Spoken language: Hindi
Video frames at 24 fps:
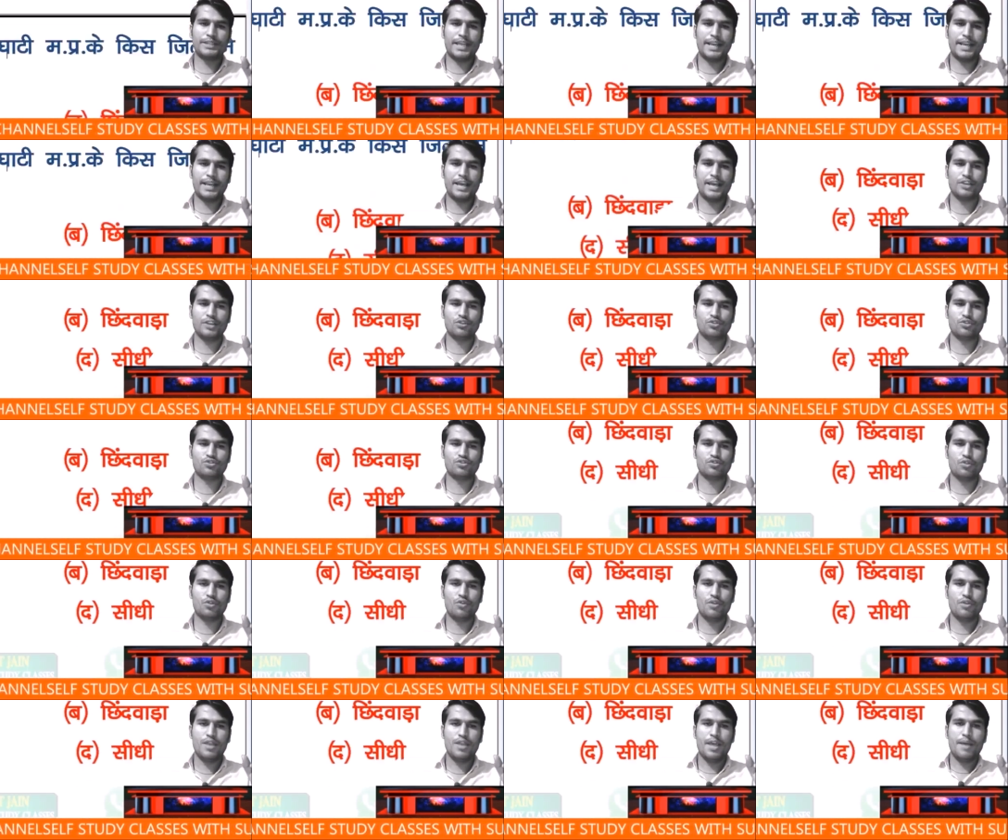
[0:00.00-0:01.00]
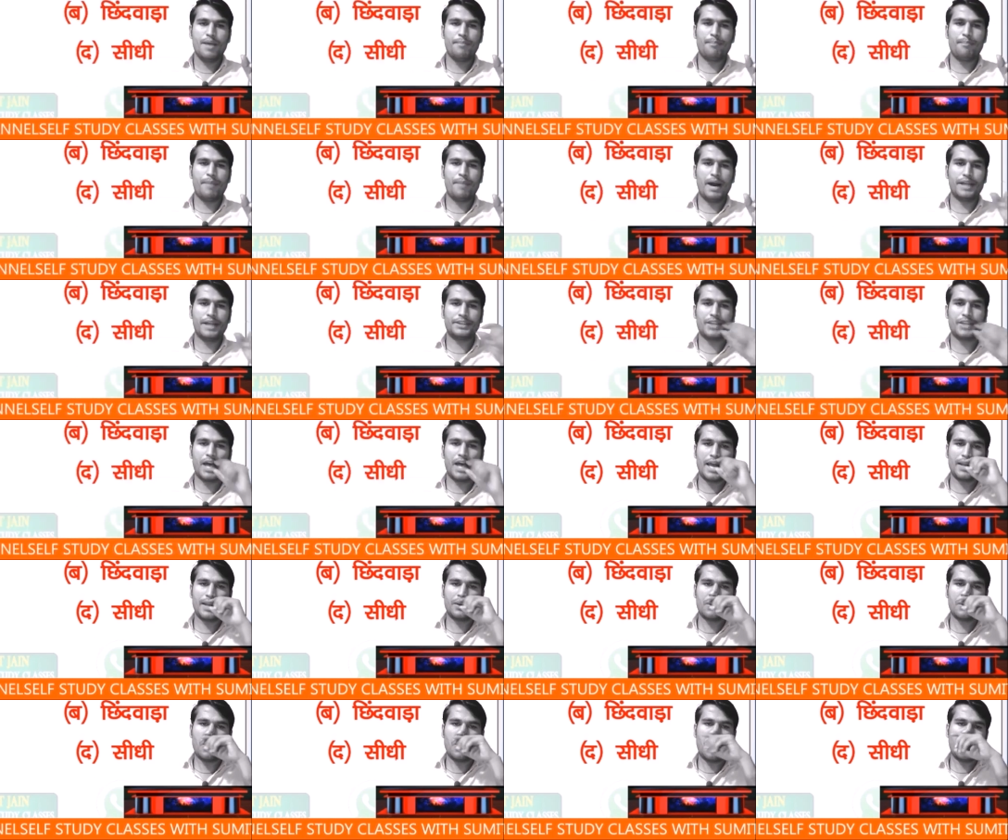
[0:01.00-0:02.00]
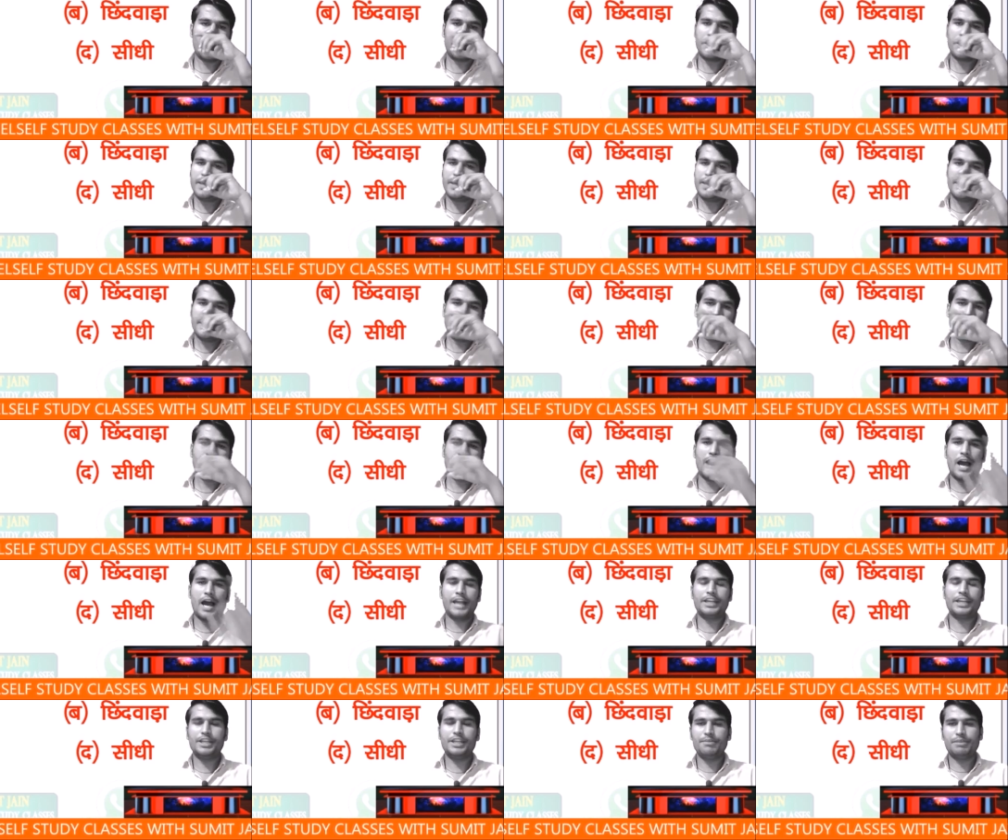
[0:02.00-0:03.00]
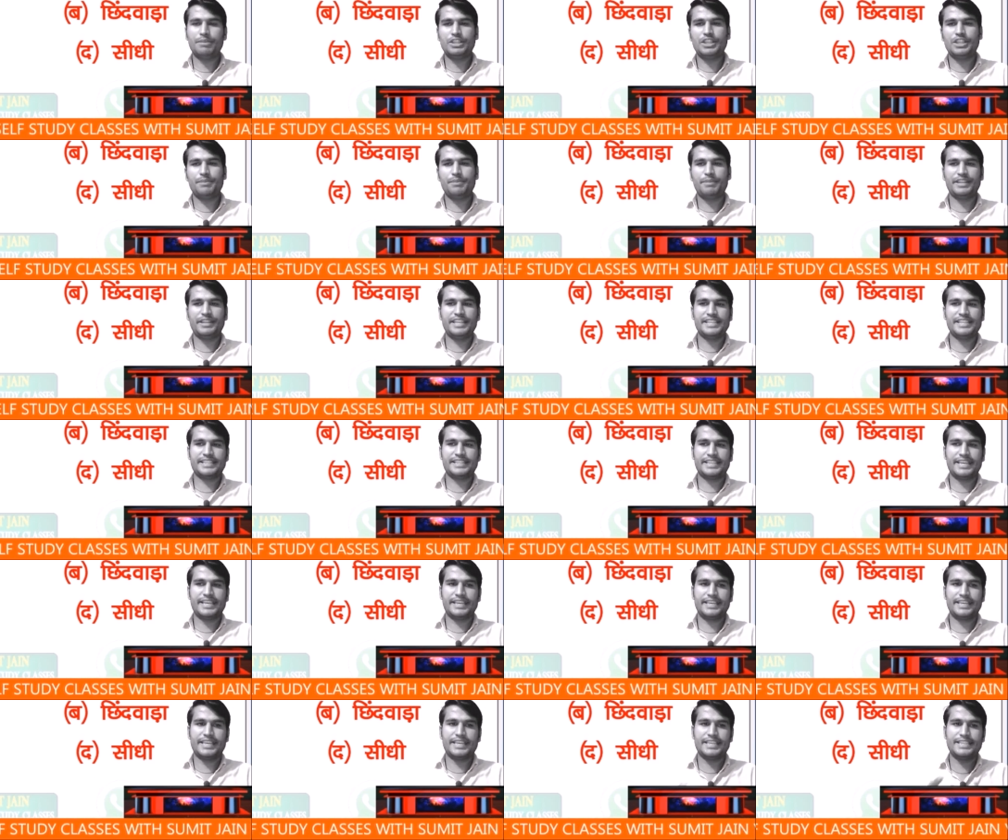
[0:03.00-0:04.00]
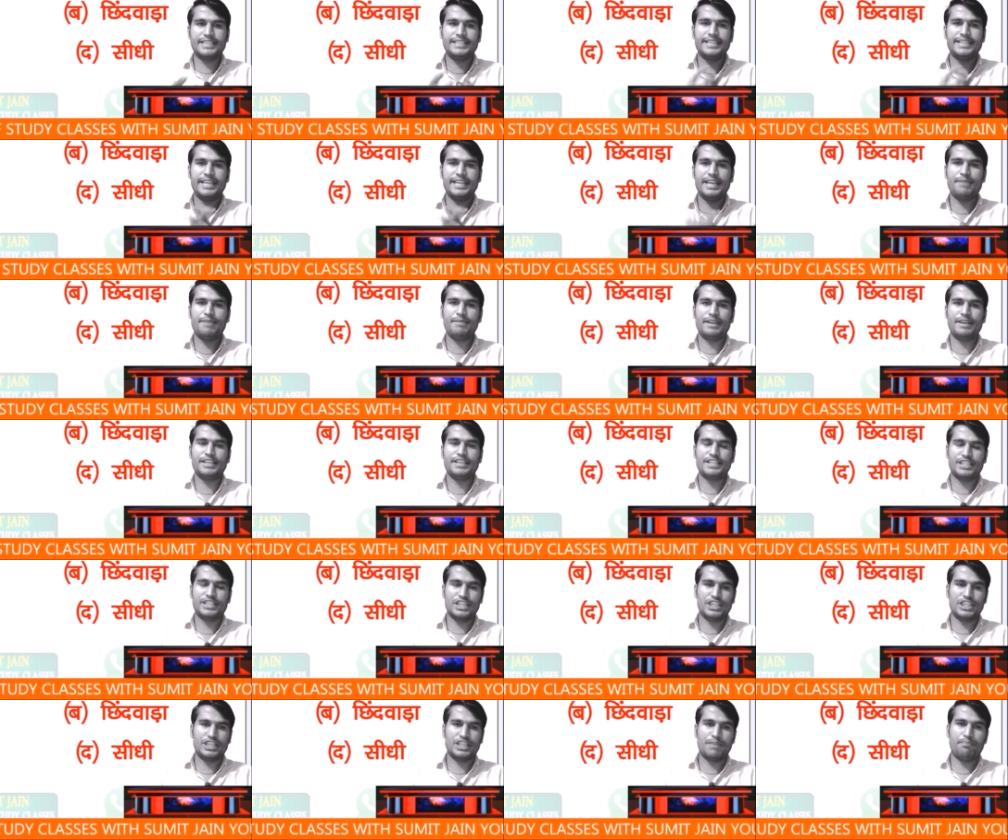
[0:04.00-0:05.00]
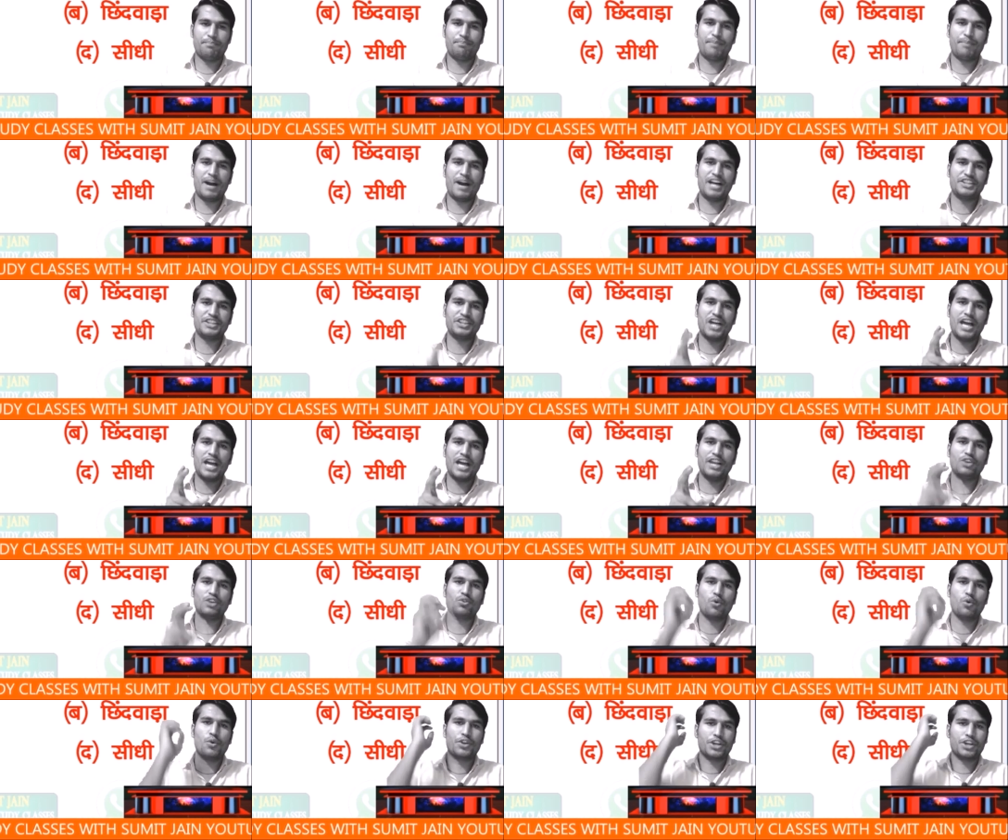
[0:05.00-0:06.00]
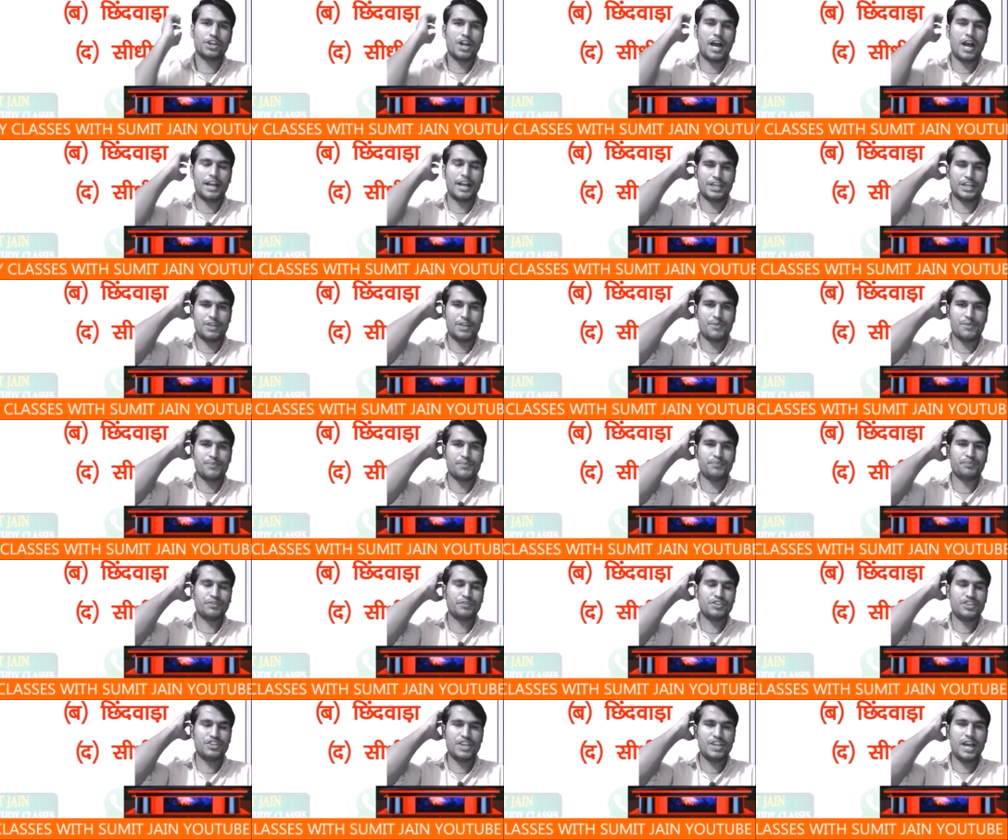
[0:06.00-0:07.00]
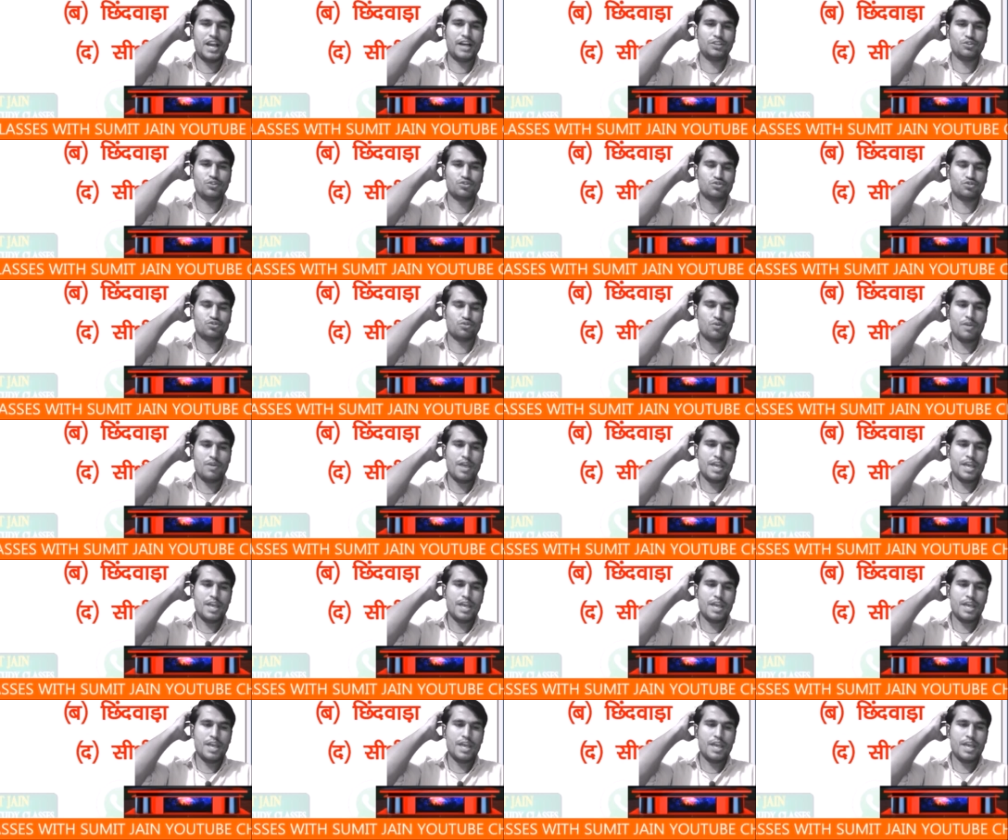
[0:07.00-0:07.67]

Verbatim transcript: है दोस्तों पातालकोट घाटी मध्य प्रदेश के किस जिले में स्थित है पातालकोट घाटी जी हाँ दोस्तों